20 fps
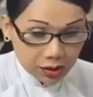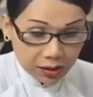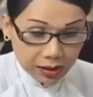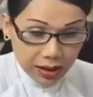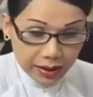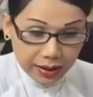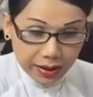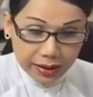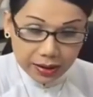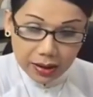người
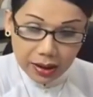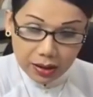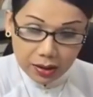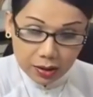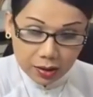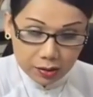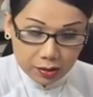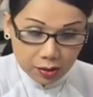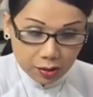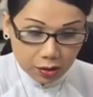ra đây
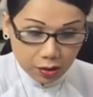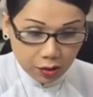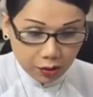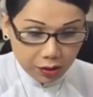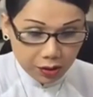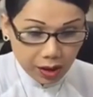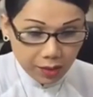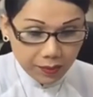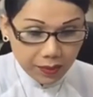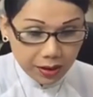dây dưa
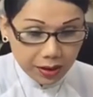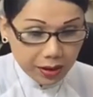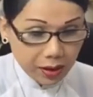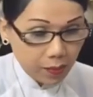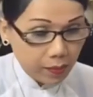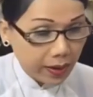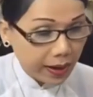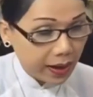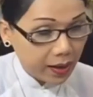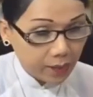rồi đã bị
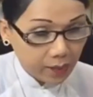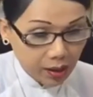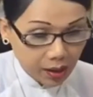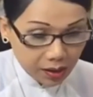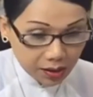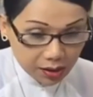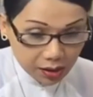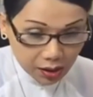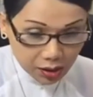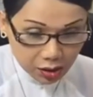công an
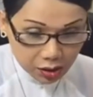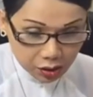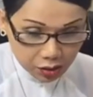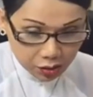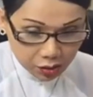mời đi